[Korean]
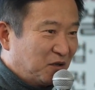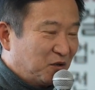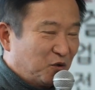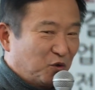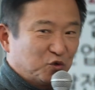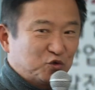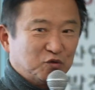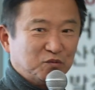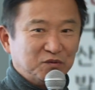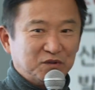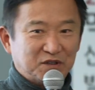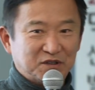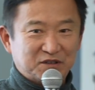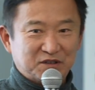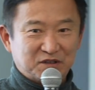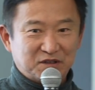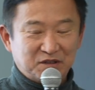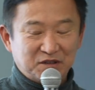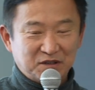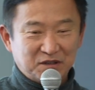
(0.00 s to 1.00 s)
요즘
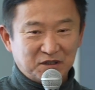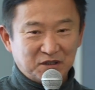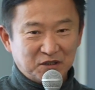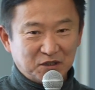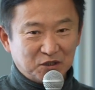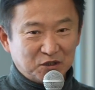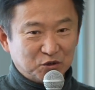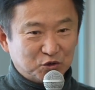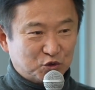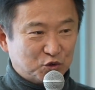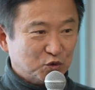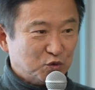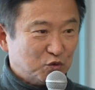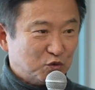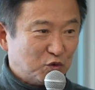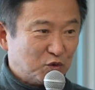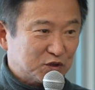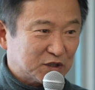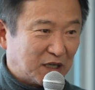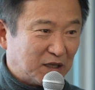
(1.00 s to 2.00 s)
들어서는
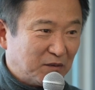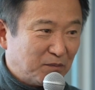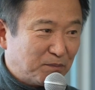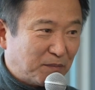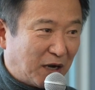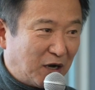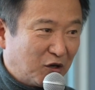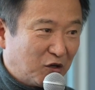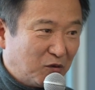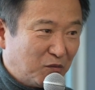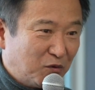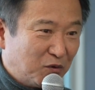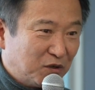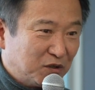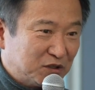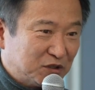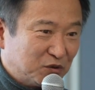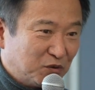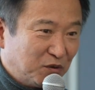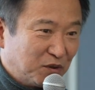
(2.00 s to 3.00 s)
중국산 방울을
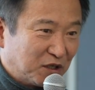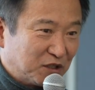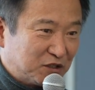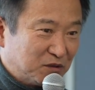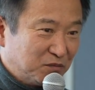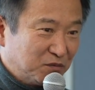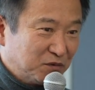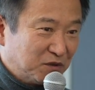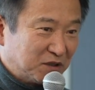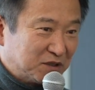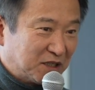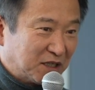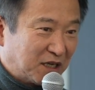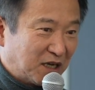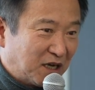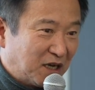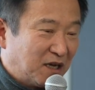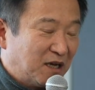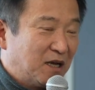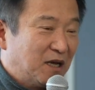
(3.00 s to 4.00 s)
쓰고 계신 분도
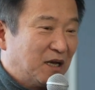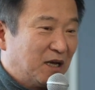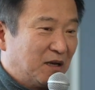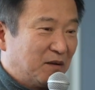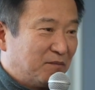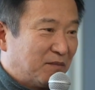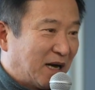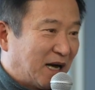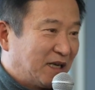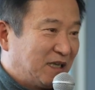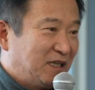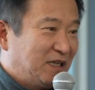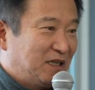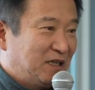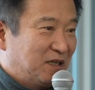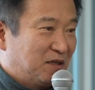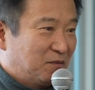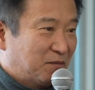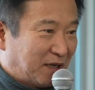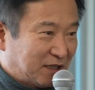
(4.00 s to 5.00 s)
제가 많이
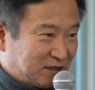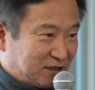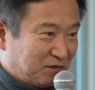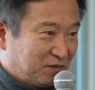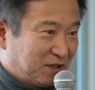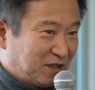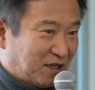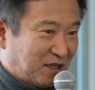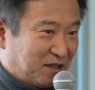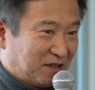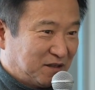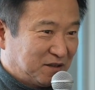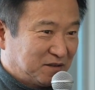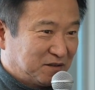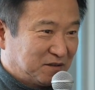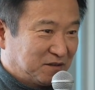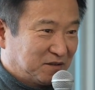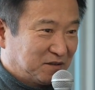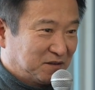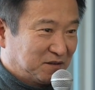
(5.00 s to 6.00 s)
봤습니다.
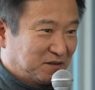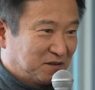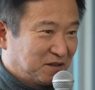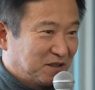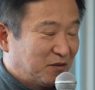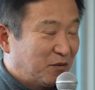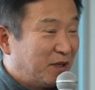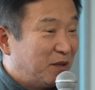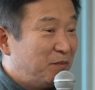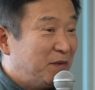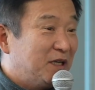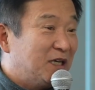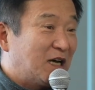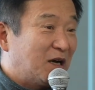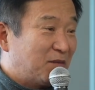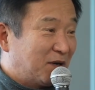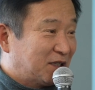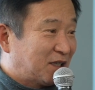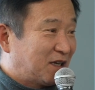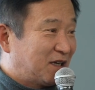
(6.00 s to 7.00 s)
왜
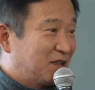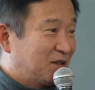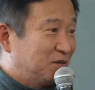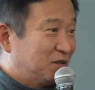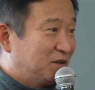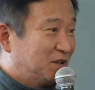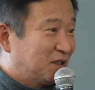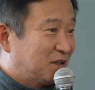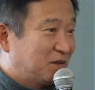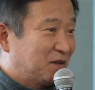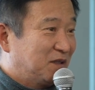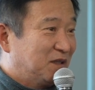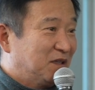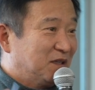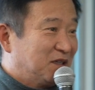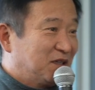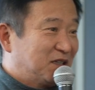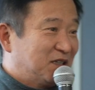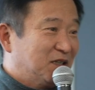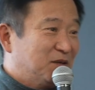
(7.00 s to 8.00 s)
민감하다는 게 뭐냐면
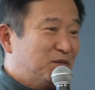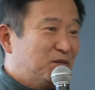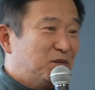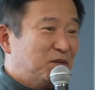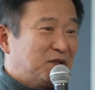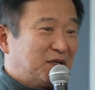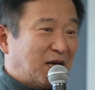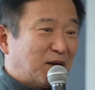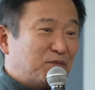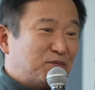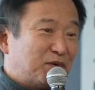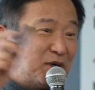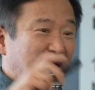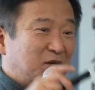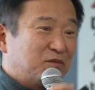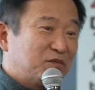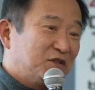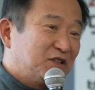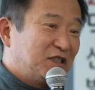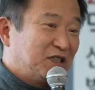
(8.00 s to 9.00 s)
그 부분을
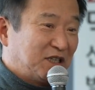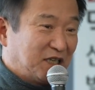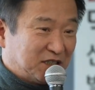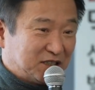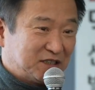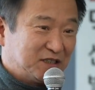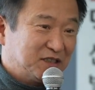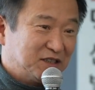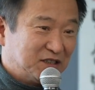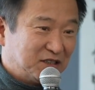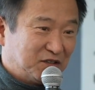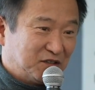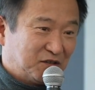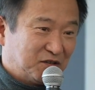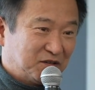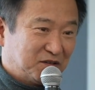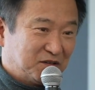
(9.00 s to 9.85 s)
납품하는 분들이 계시거든요.